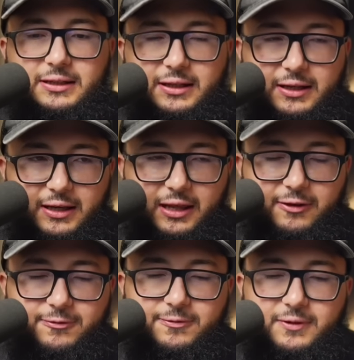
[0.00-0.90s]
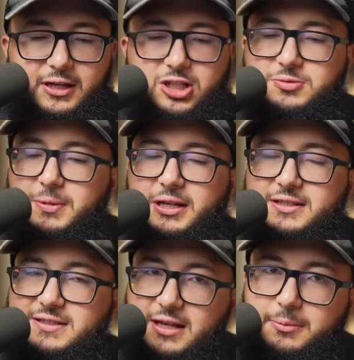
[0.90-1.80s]
خريف ايش معنى
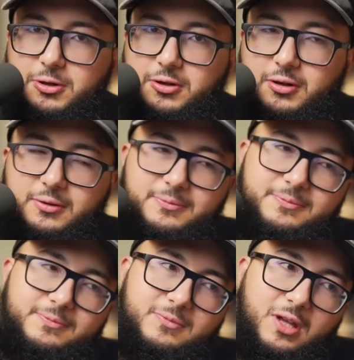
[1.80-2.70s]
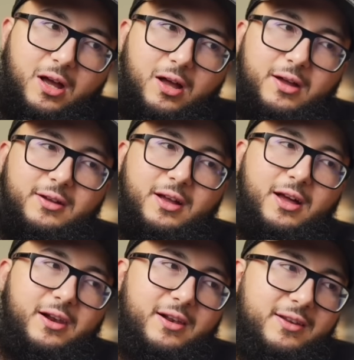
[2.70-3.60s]
summer اه
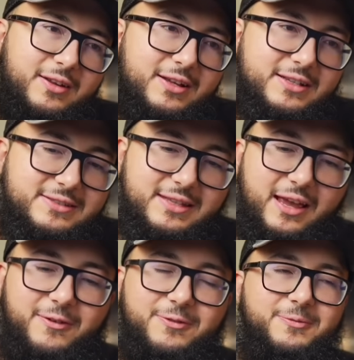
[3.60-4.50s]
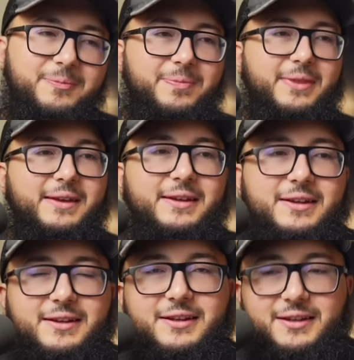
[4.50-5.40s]
حر صيف
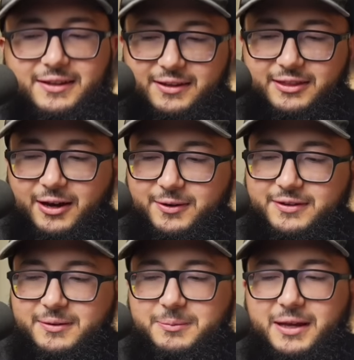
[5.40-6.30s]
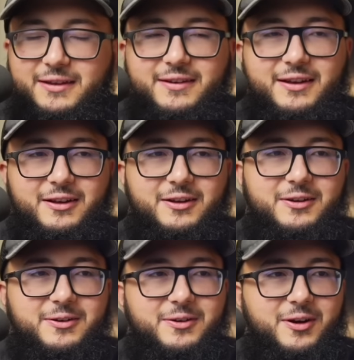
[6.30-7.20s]
That was amazing.
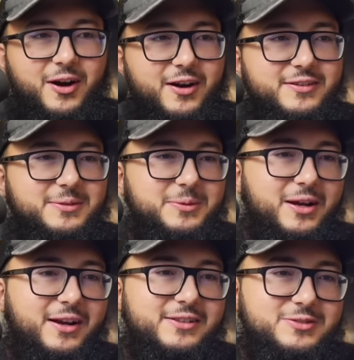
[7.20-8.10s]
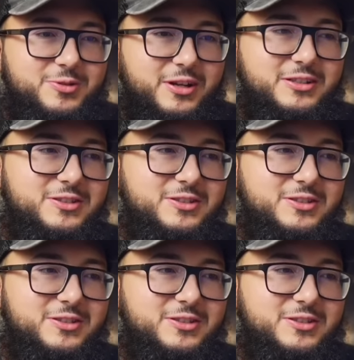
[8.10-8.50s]
Awesome guys, great